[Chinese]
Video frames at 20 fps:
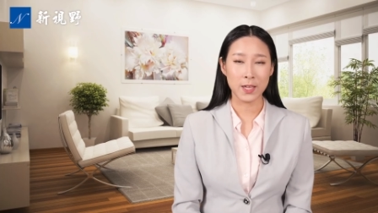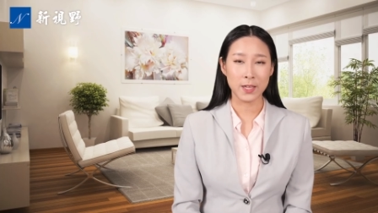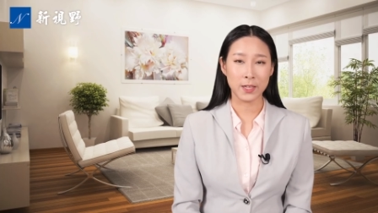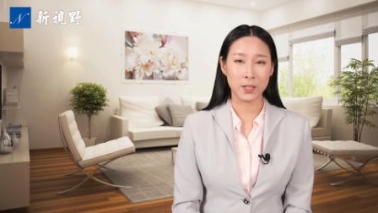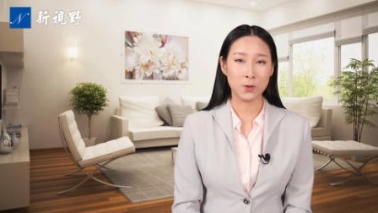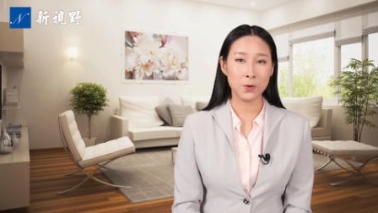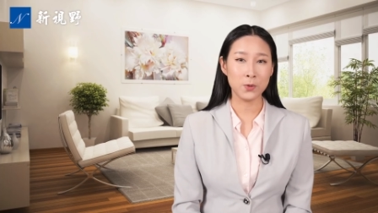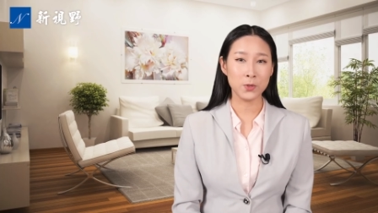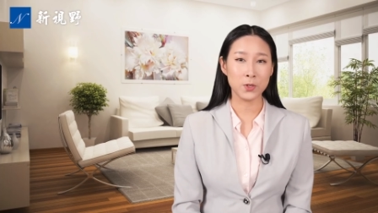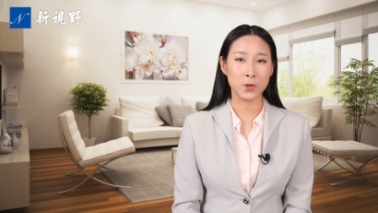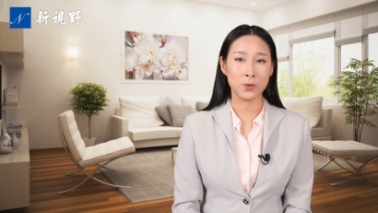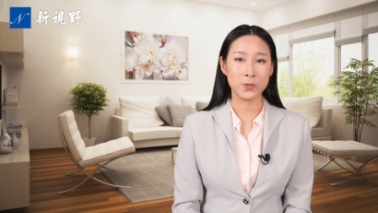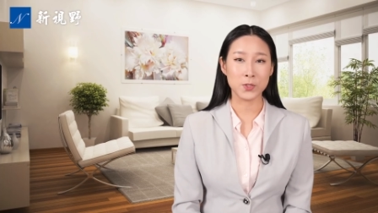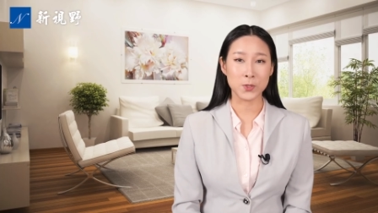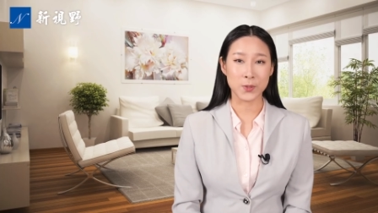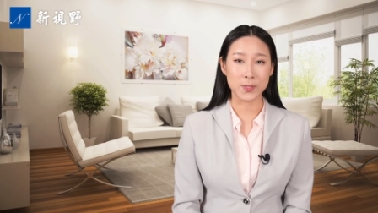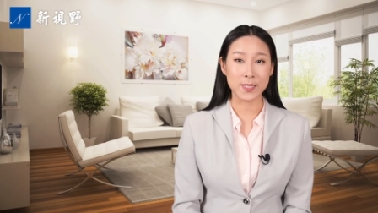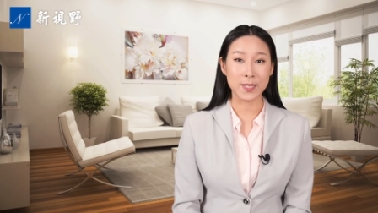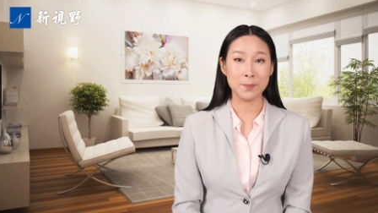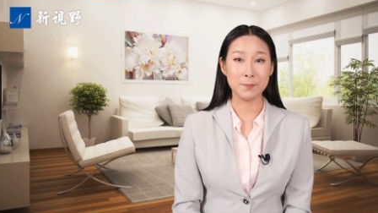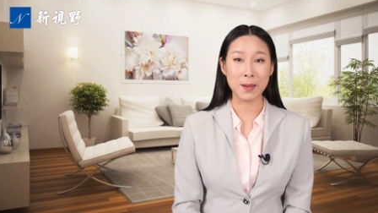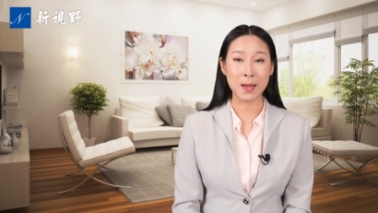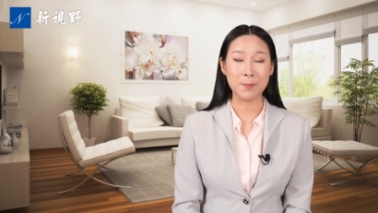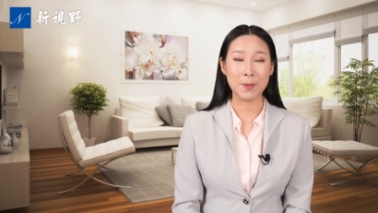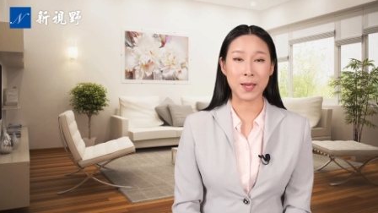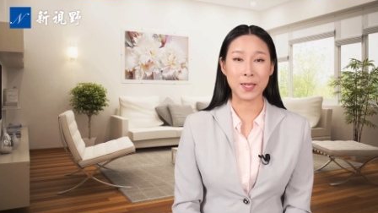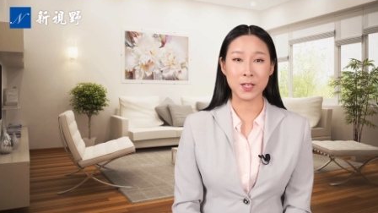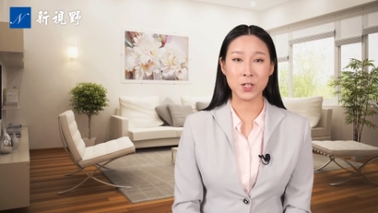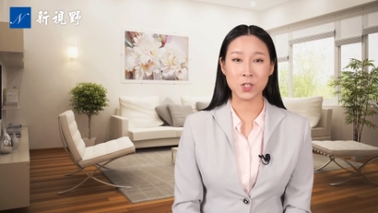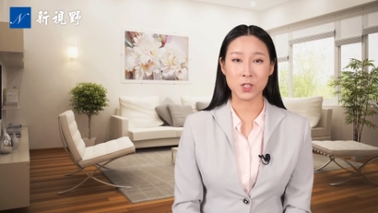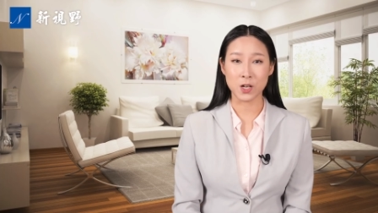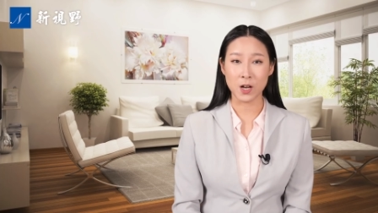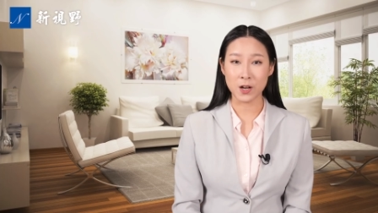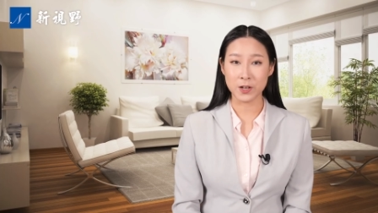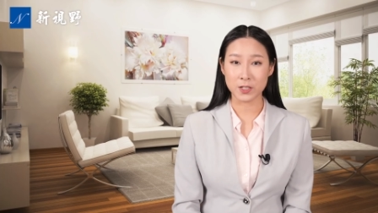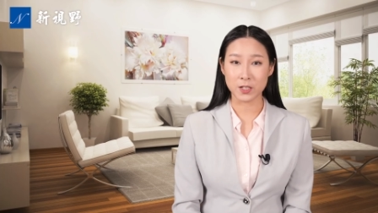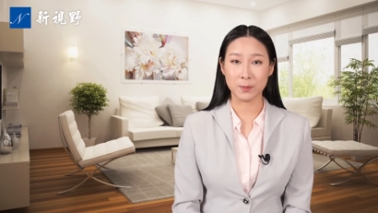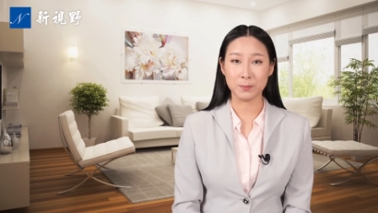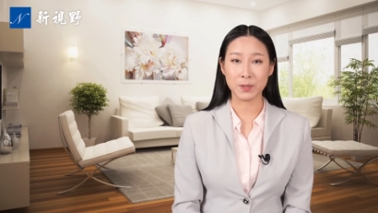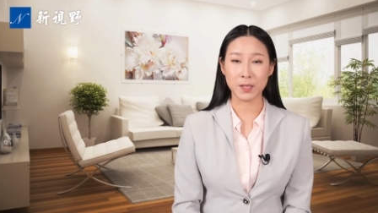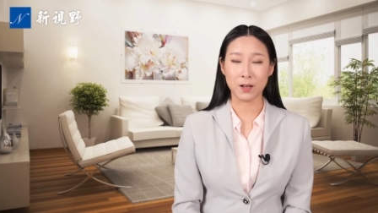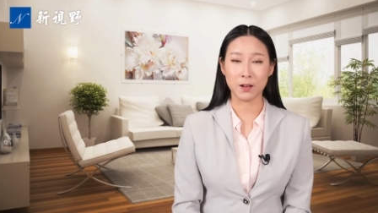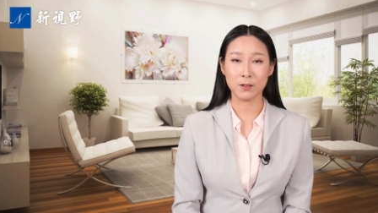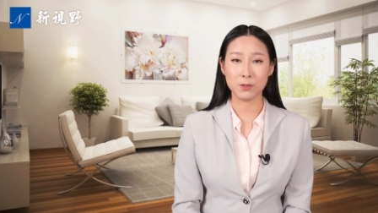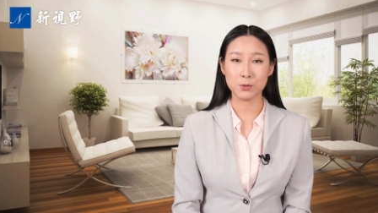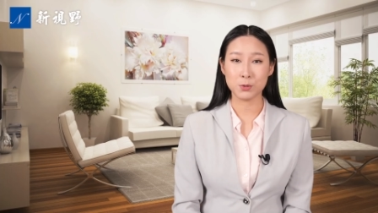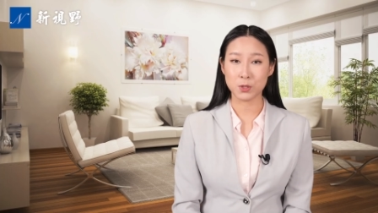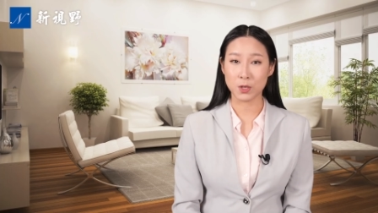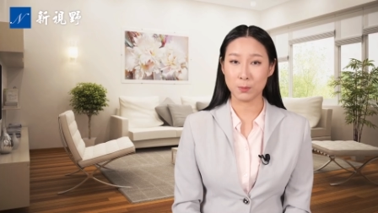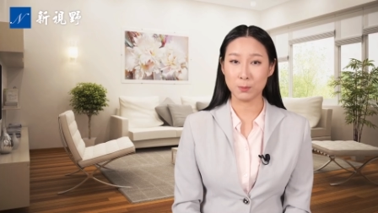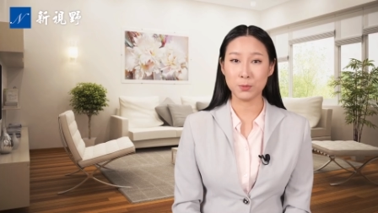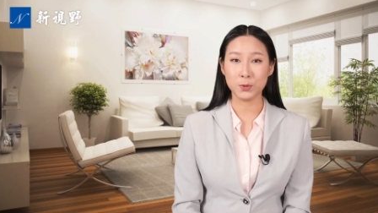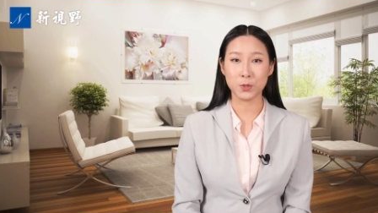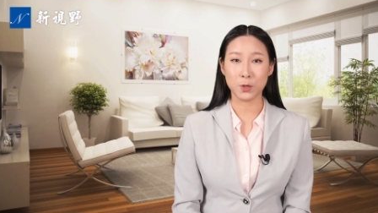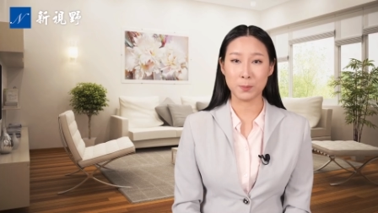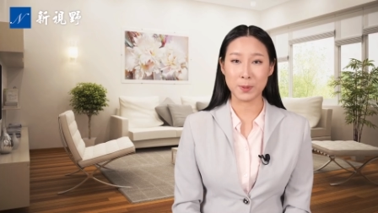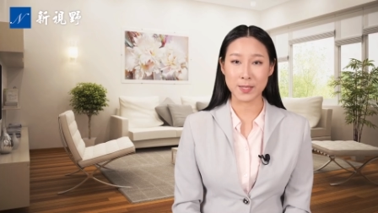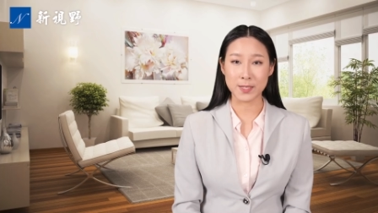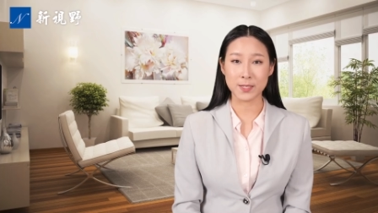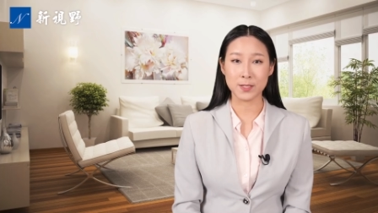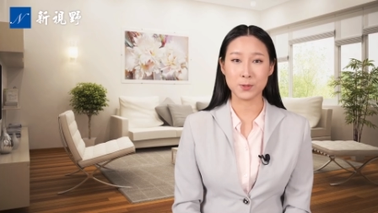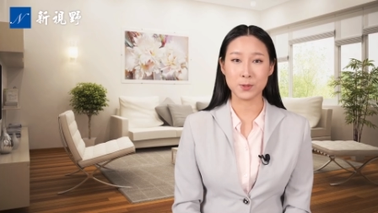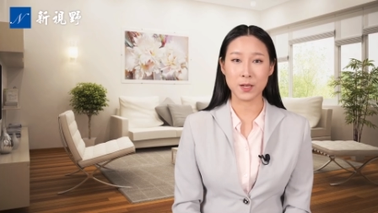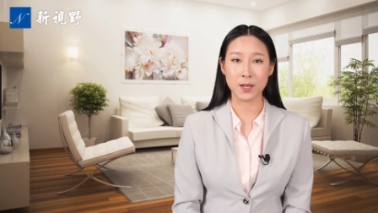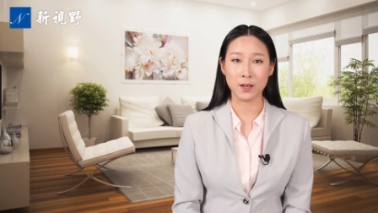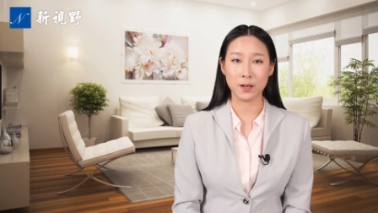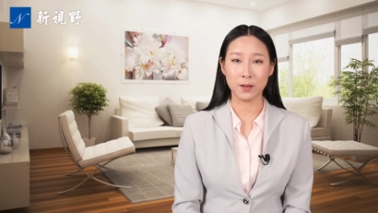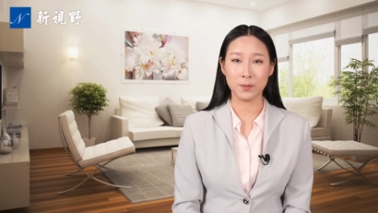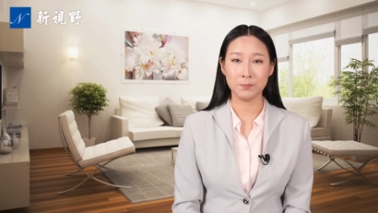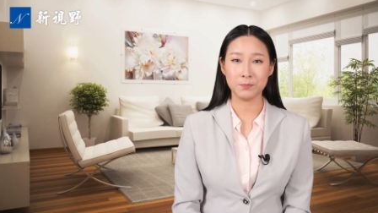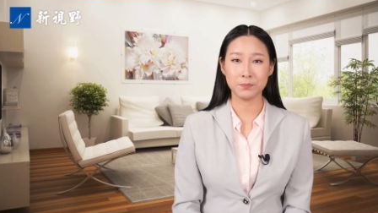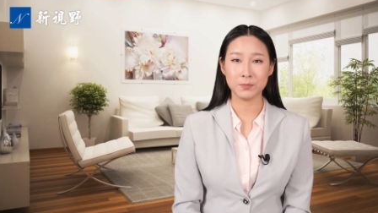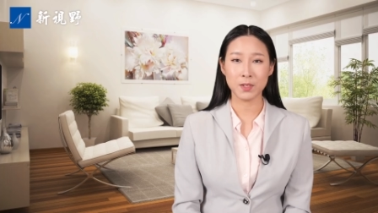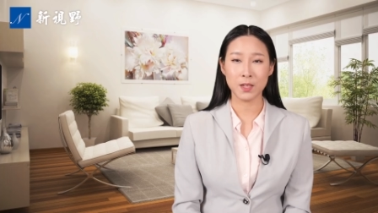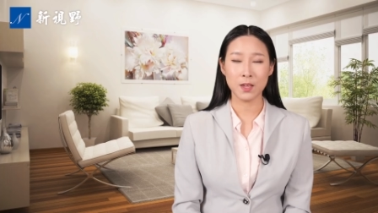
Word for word: 一共有九千八百一十二张票全部都被计算了。